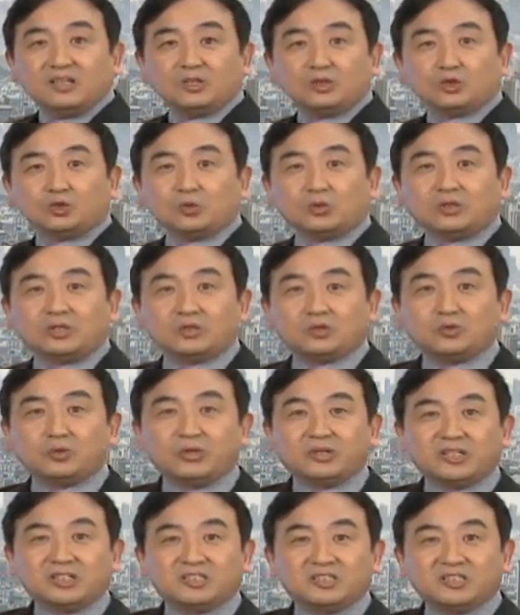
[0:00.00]
做的，
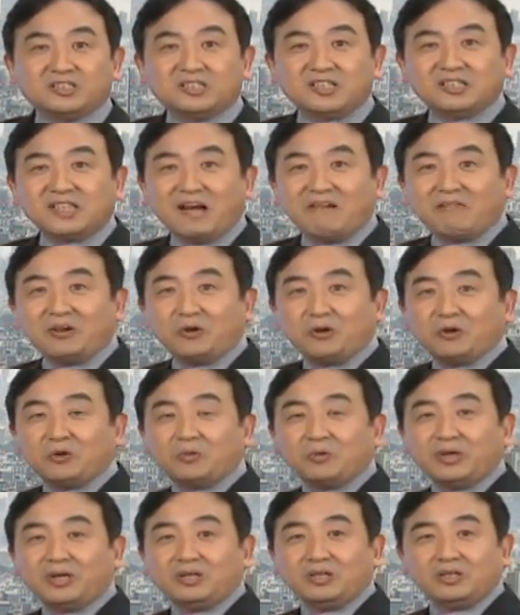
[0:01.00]
决定是人大委员
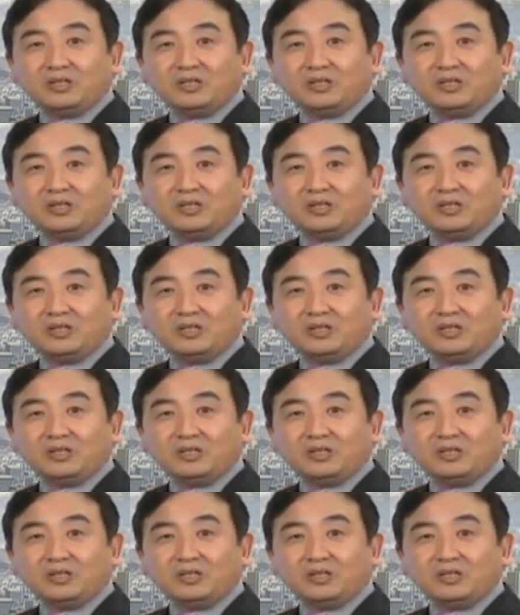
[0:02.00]
会，